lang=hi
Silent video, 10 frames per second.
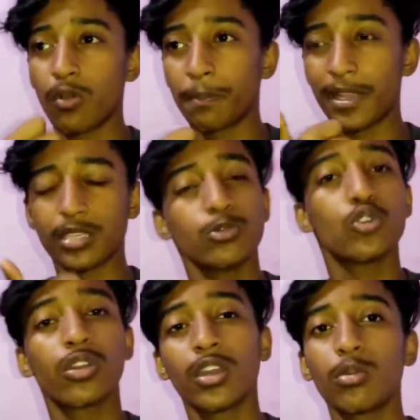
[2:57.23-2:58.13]
पैसे भी
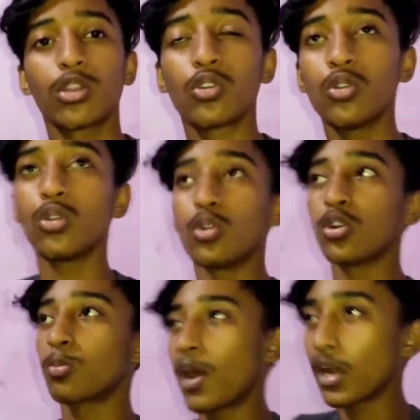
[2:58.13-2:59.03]
जोड़ने मेरे को
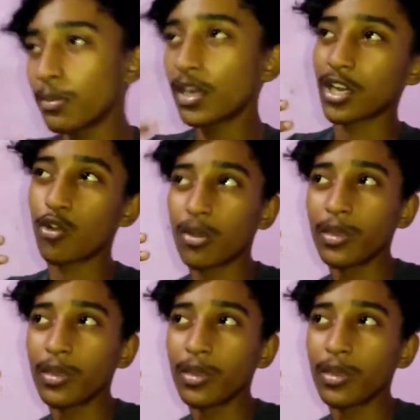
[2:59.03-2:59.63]
और बाल भी कटाऊंगा